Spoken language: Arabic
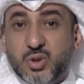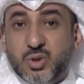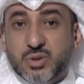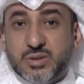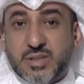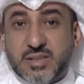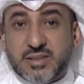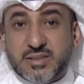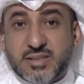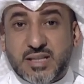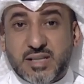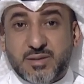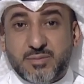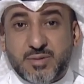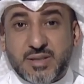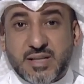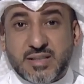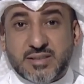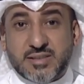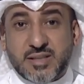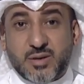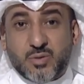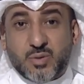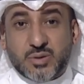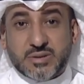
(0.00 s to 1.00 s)
خطى
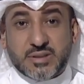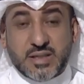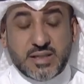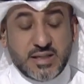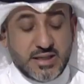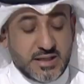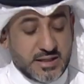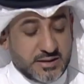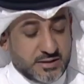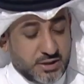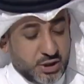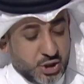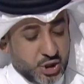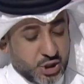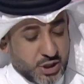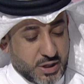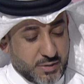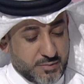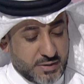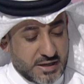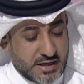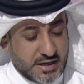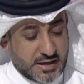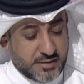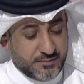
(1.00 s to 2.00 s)
التنمية الوطنية
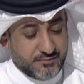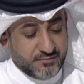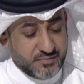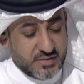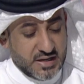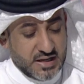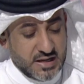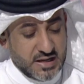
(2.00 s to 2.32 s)
الشاملة